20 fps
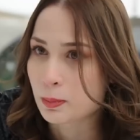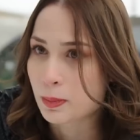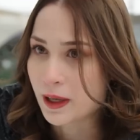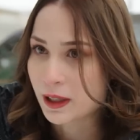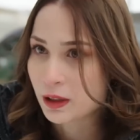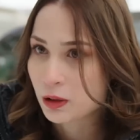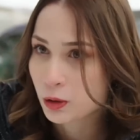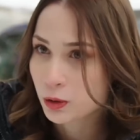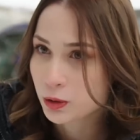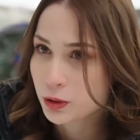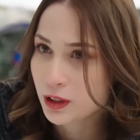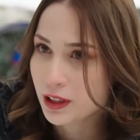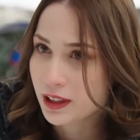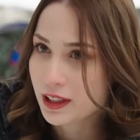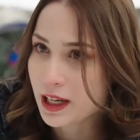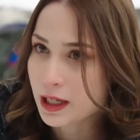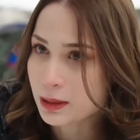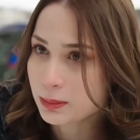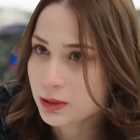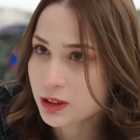Ben koşuya
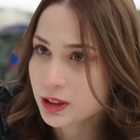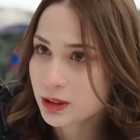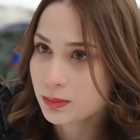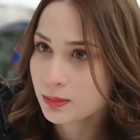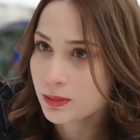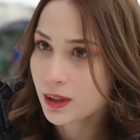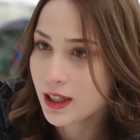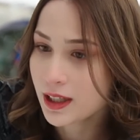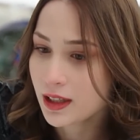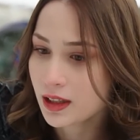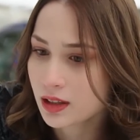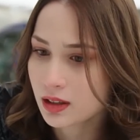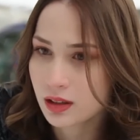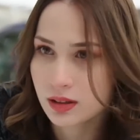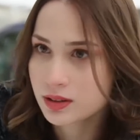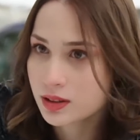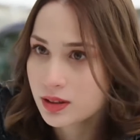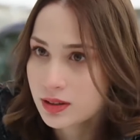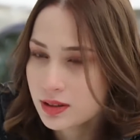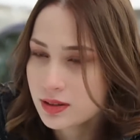gelmiştim de
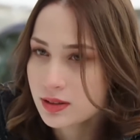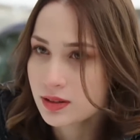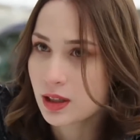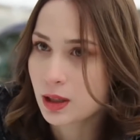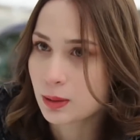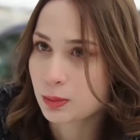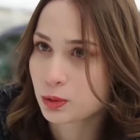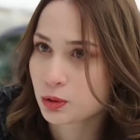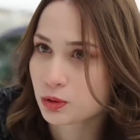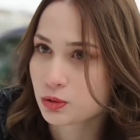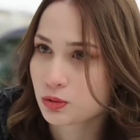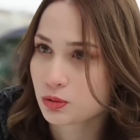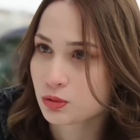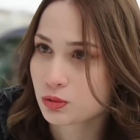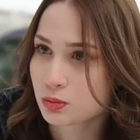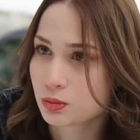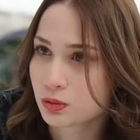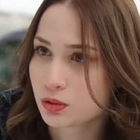asıl siz ne yapıyorsunuz